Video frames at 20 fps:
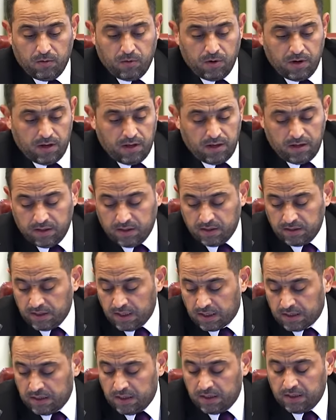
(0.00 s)

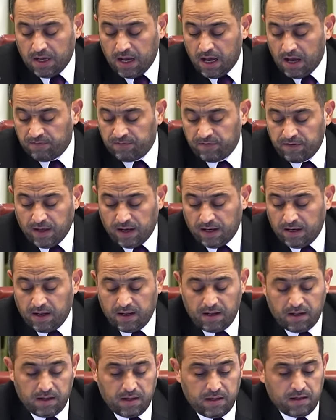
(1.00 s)
وقدرنا نحافظ
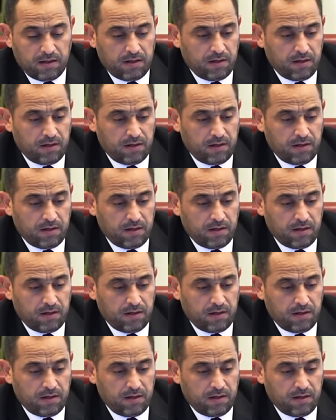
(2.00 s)
على